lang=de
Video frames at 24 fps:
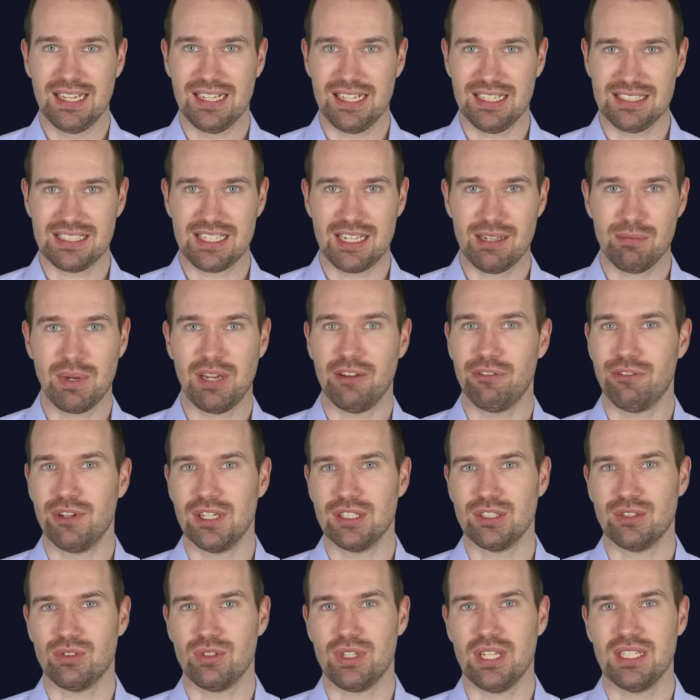Deshalb
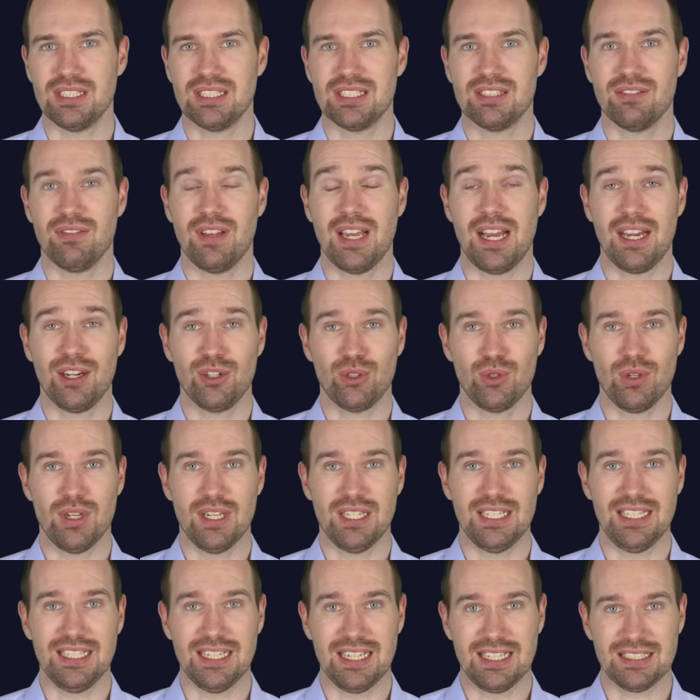erfährst du jetzt, wer
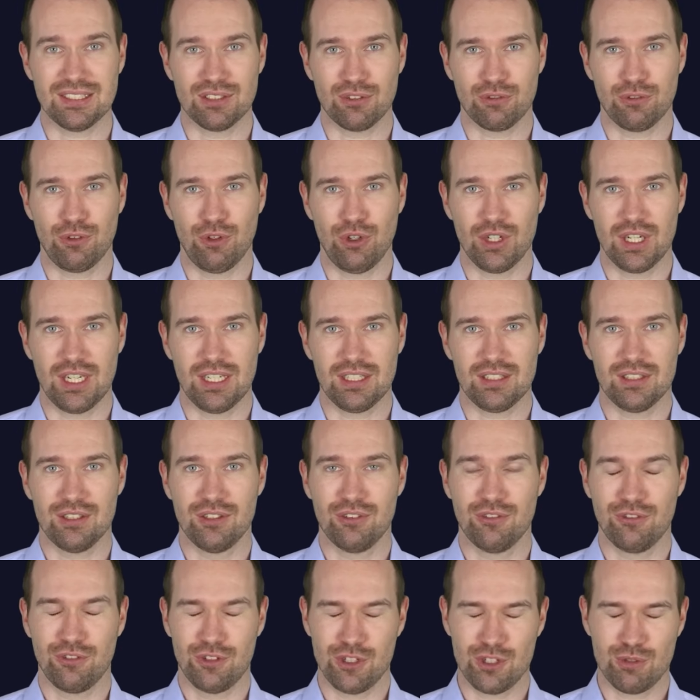aktuell die Nase vorn hat.
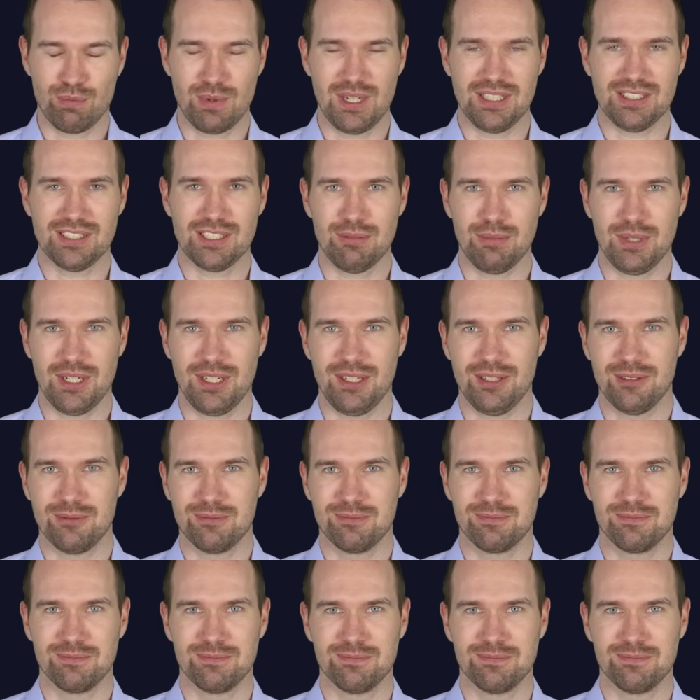Viel Spaß dabei!